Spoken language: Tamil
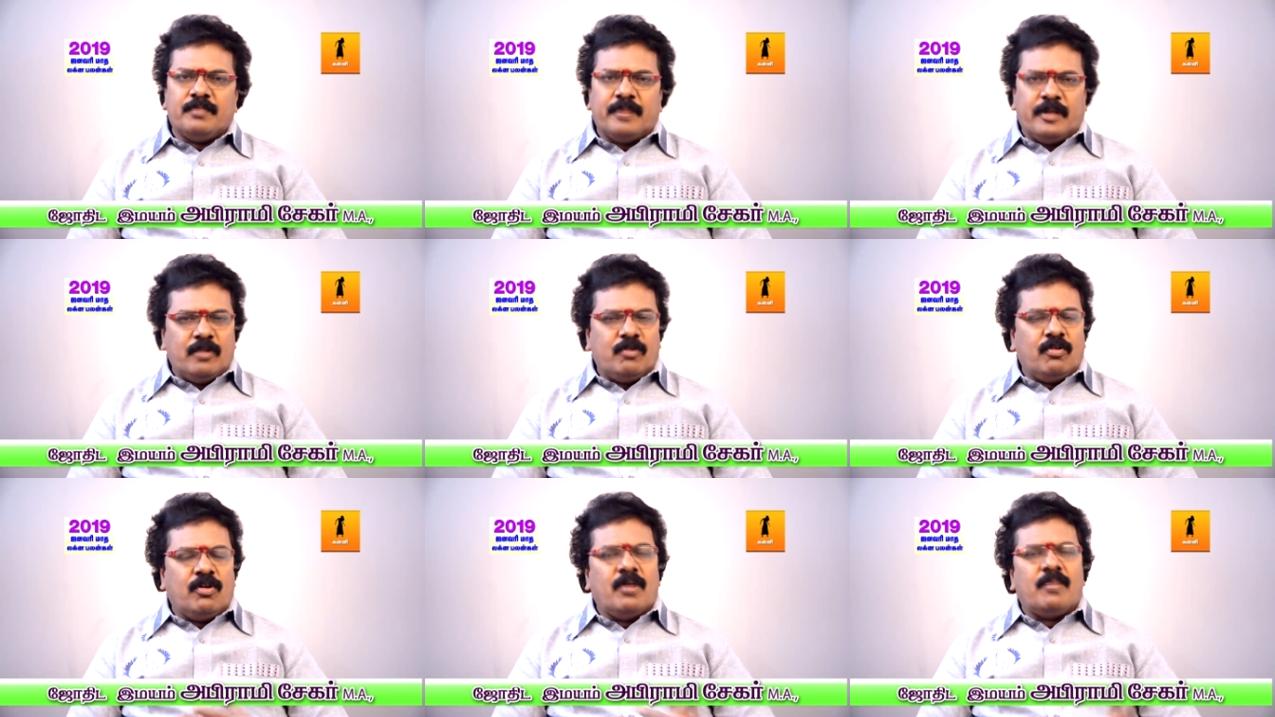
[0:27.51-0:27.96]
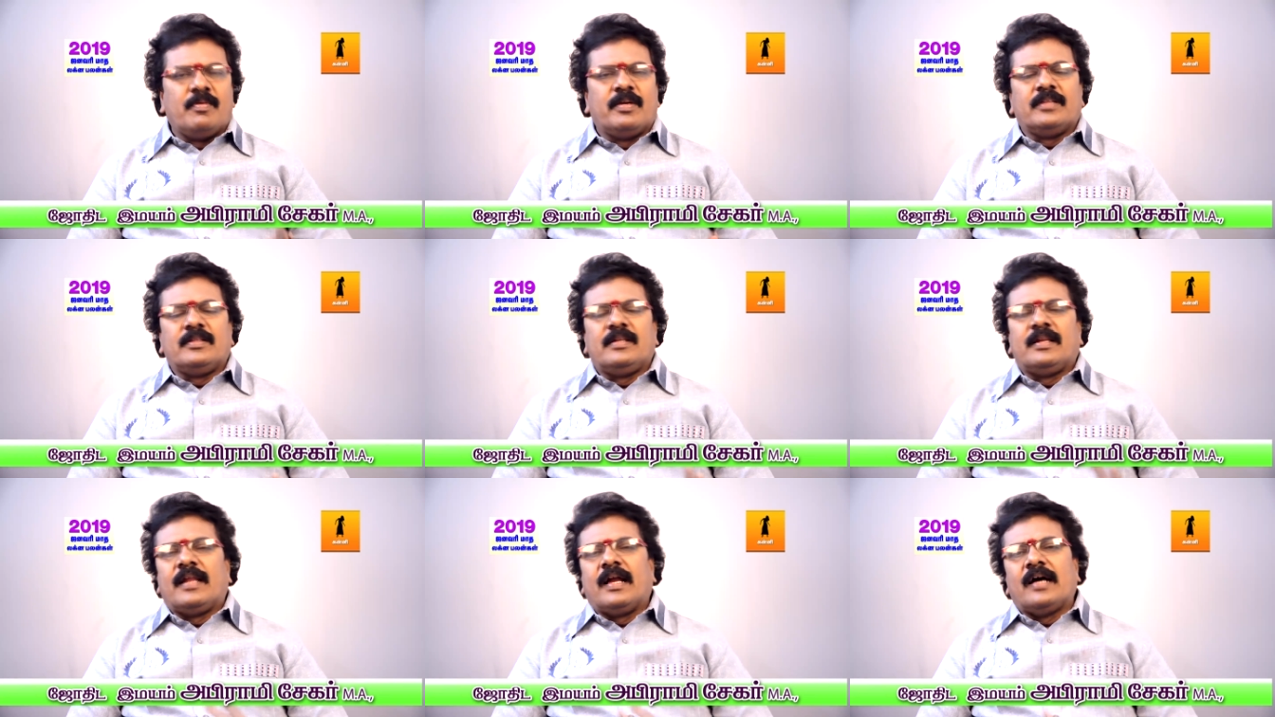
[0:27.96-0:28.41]
பதினோராம்
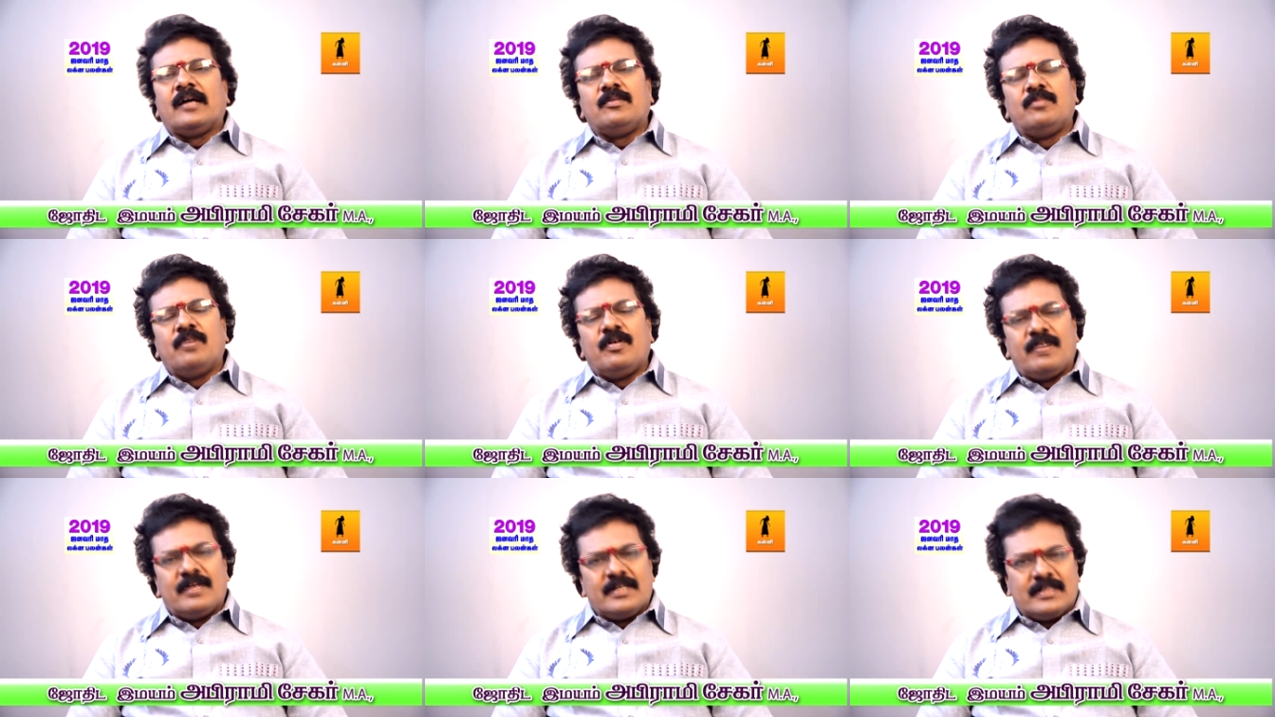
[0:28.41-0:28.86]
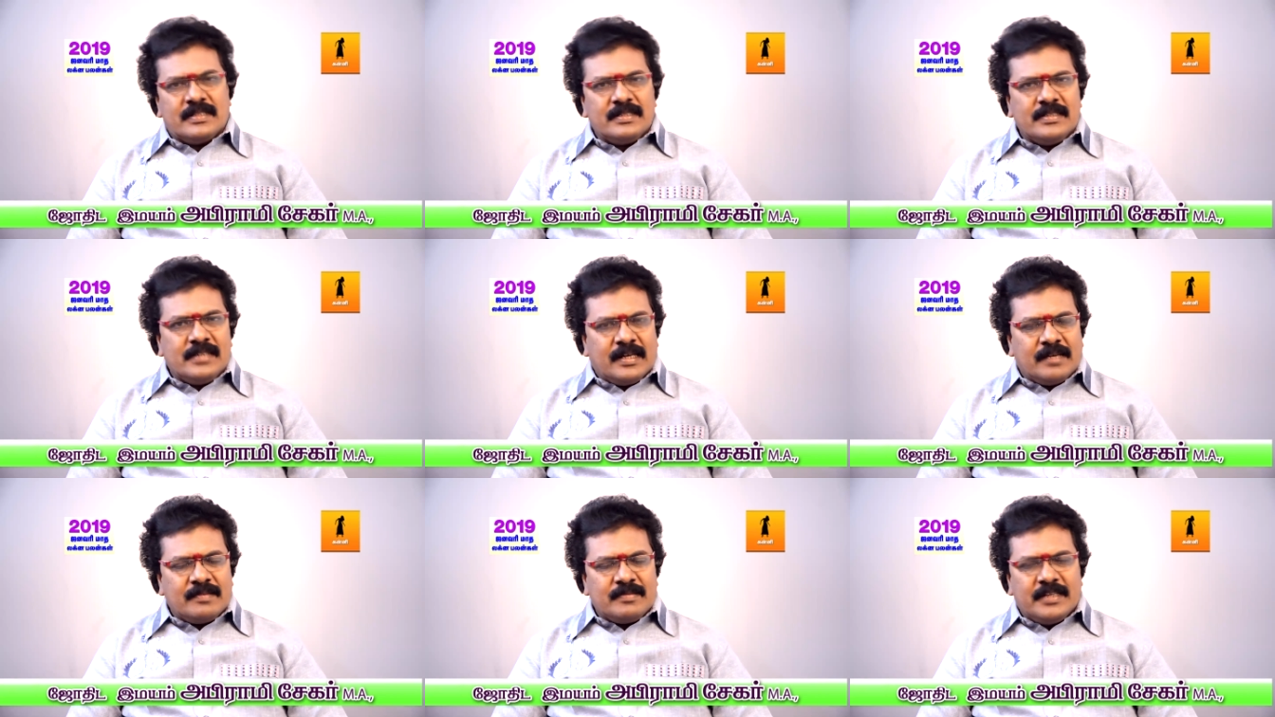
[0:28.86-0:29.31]
இடத்தில் ராகுபவான்
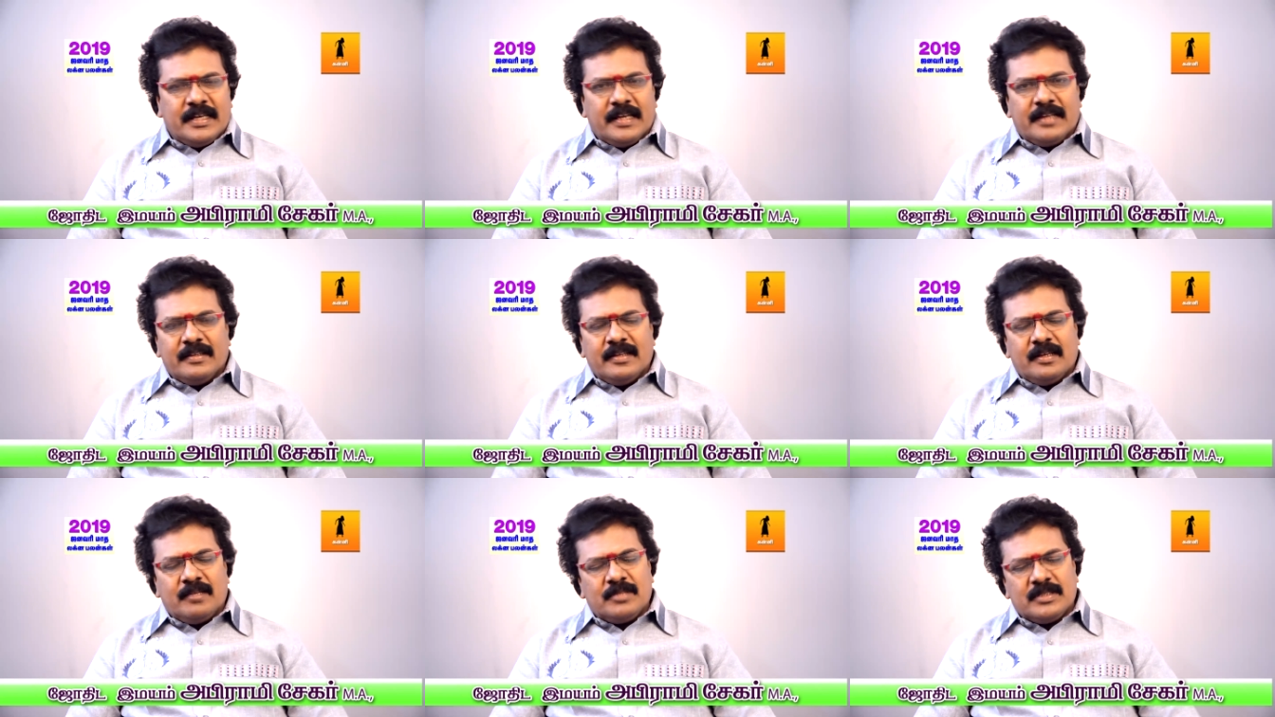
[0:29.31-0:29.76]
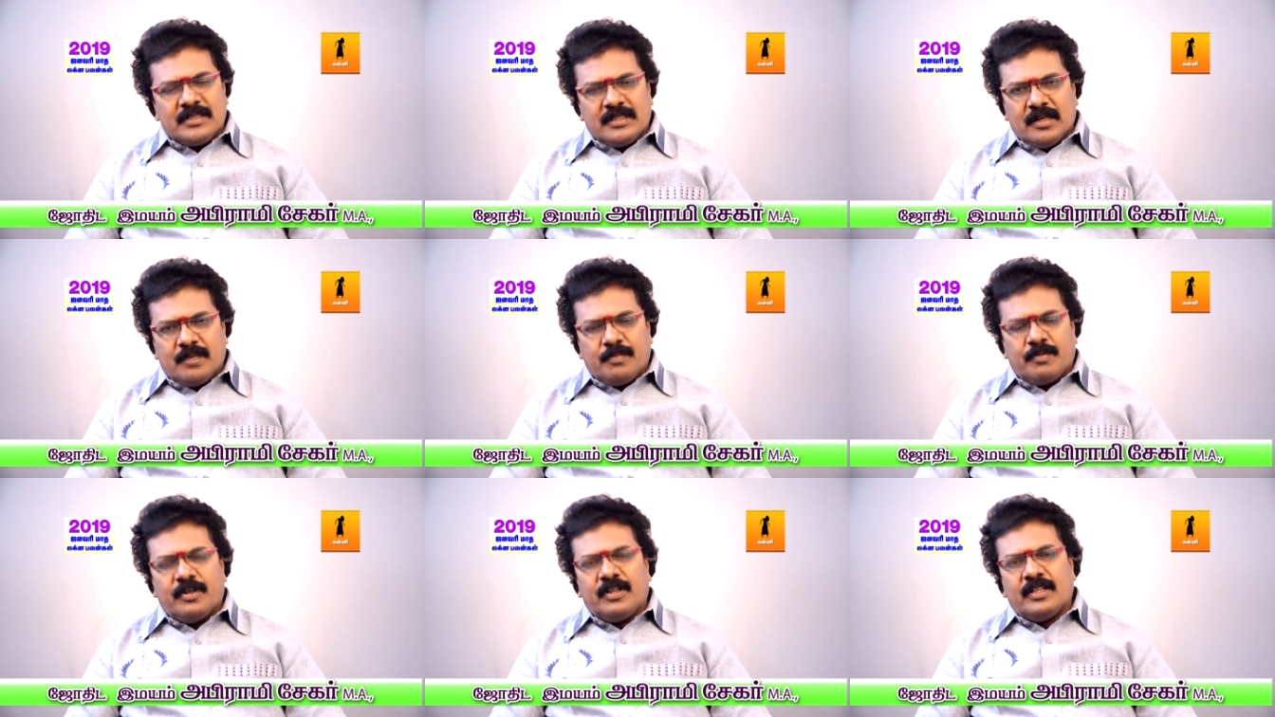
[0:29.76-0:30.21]
சஞ்சாரம் செய்கிறது நம்ம
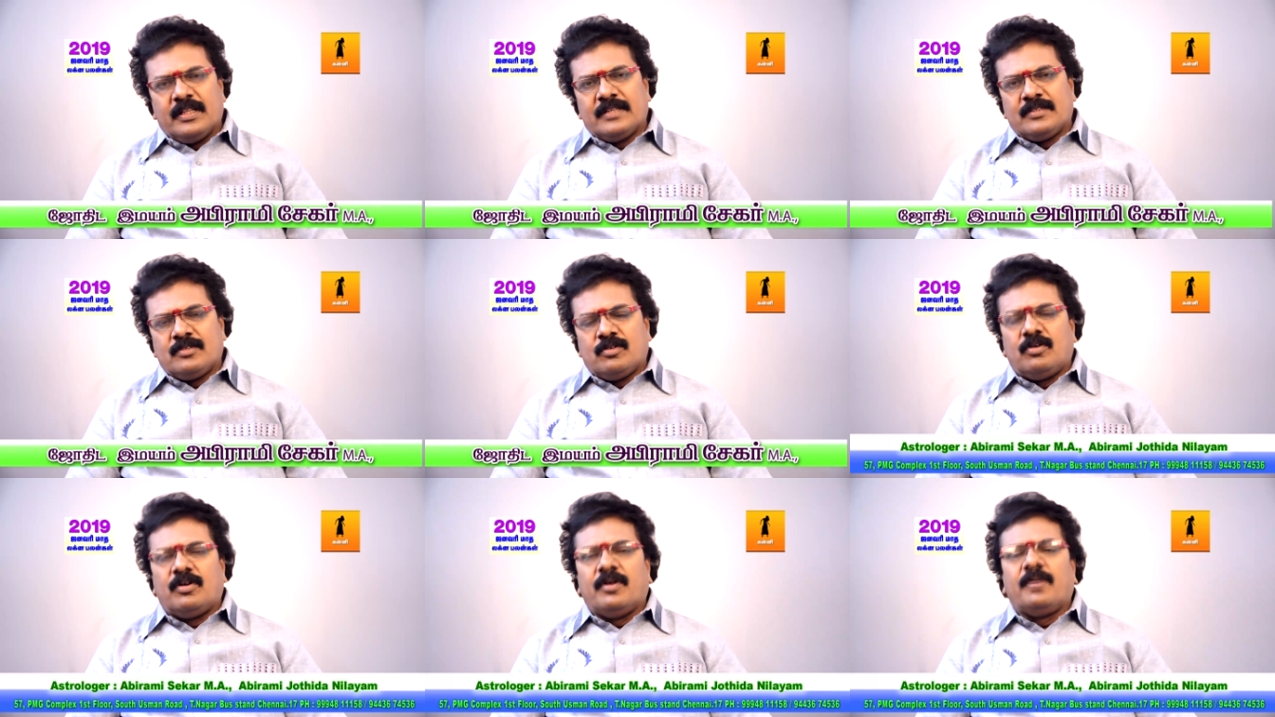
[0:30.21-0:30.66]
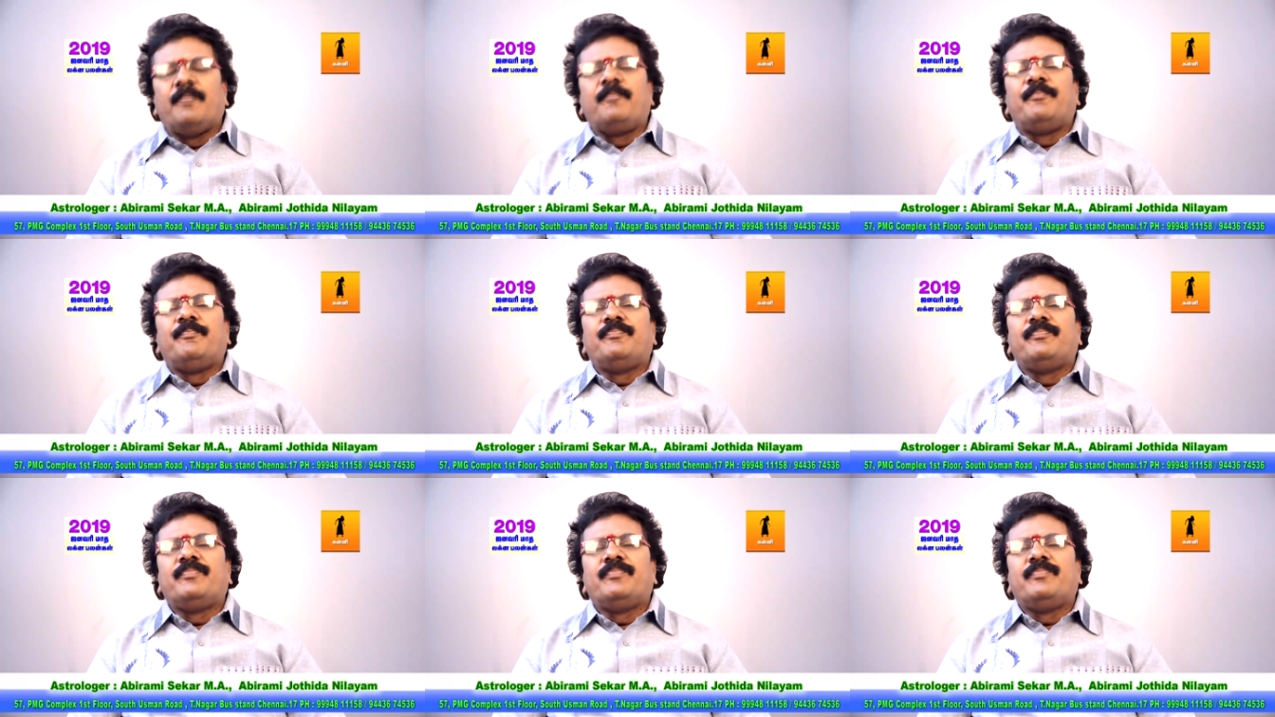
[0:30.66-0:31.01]
சிறப்புன்னு தான் சொல்லணும்